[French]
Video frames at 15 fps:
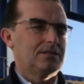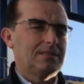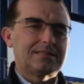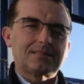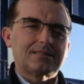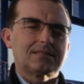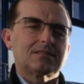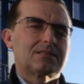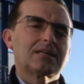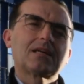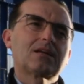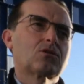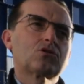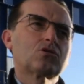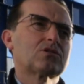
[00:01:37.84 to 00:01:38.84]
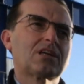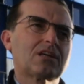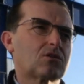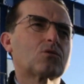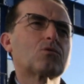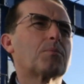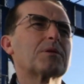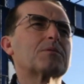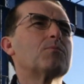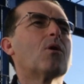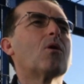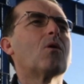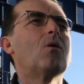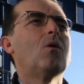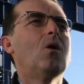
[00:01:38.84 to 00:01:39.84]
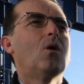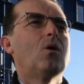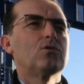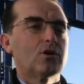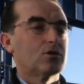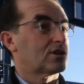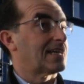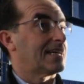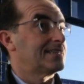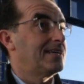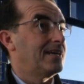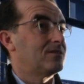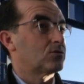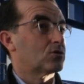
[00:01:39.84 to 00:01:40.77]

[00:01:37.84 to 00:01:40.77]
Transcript: C'est quelque chose qui est complètement dans notre ADN